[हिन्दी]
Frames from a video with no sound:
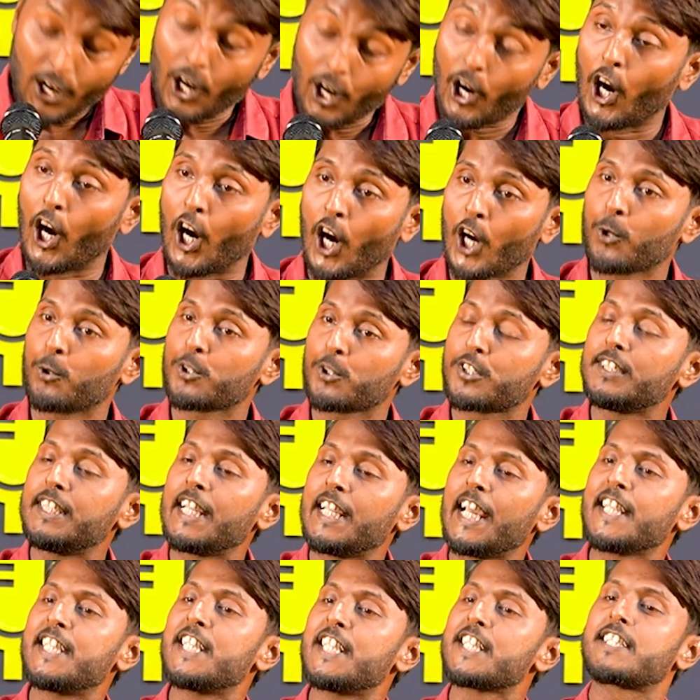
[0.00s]
और
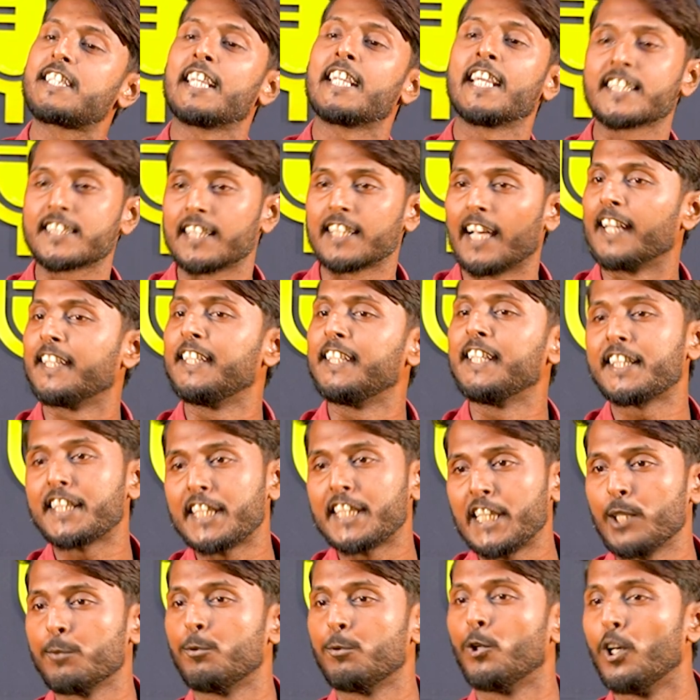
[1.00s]
उसने जिससे शादी
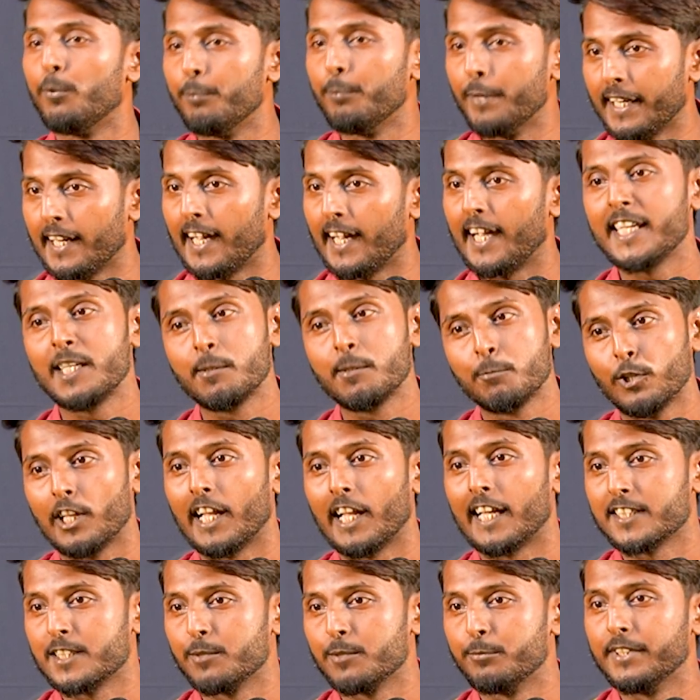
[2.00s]
की वो मेरा ही
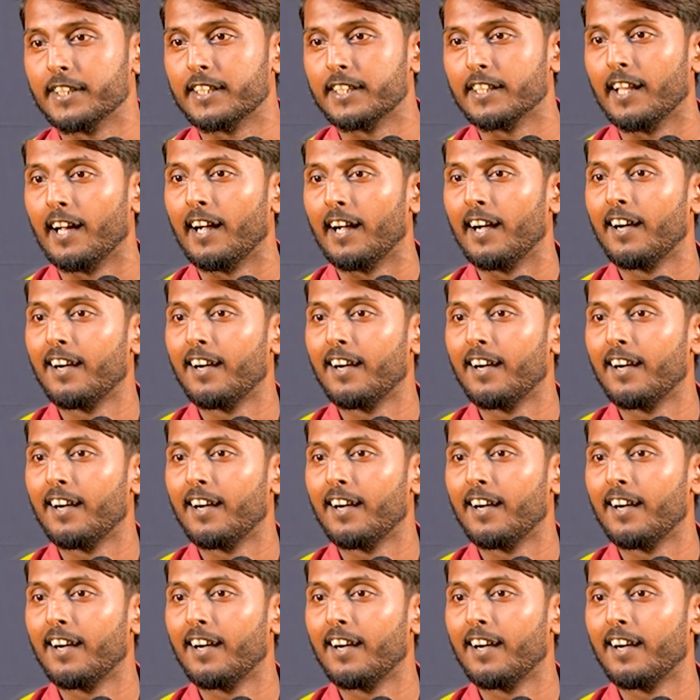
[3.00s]
मुलाजिम निकला